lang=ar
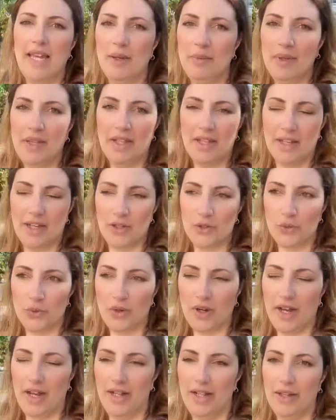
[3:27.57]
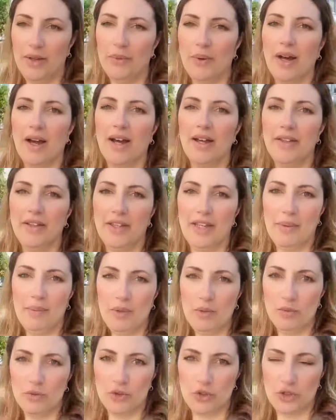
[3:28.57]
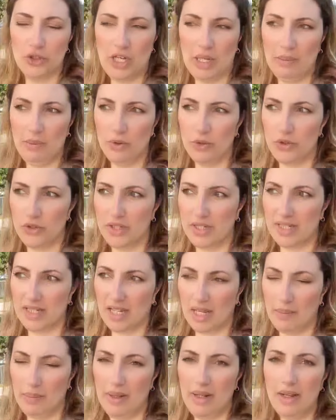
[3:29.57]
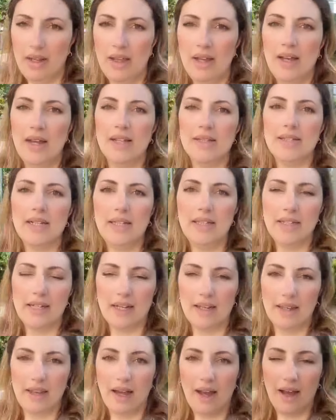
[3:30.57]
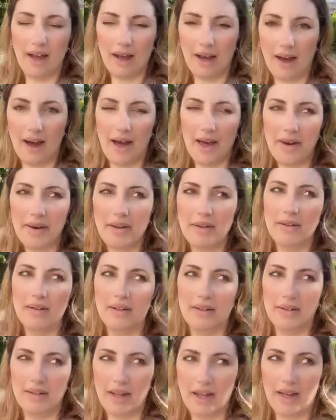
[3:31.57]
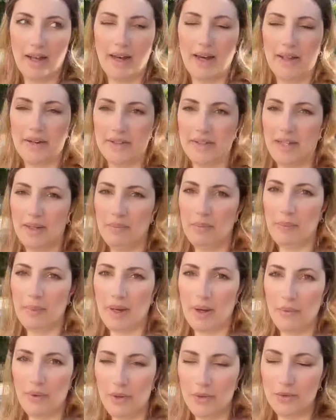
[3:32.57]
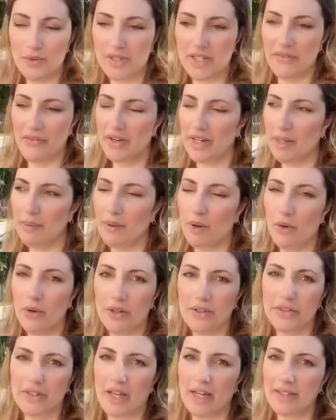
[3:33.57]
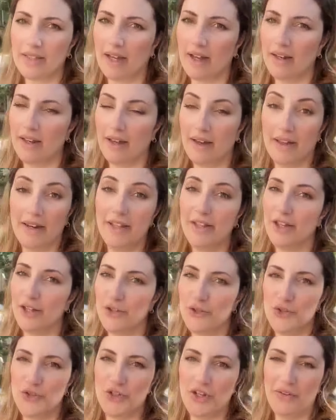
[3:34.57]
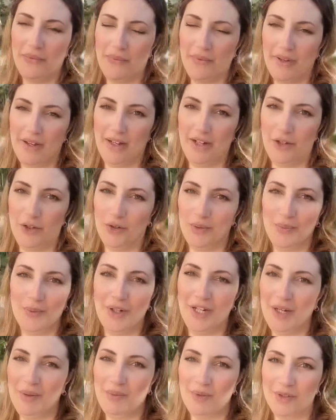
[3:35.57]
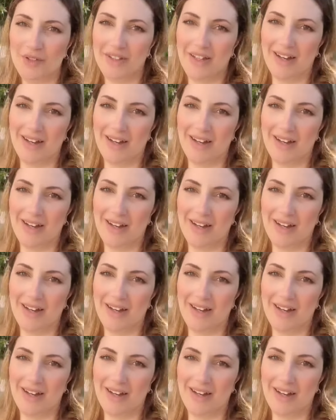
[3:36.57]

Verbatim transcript: دائما انا كتوقع لي واخا انايا ما نوجدش حما وجدت قبل حتى لديك الاخر الاخر ديال والو السفر كيبقاو لك الطقاطق الاخرين كتجري عليهم ولا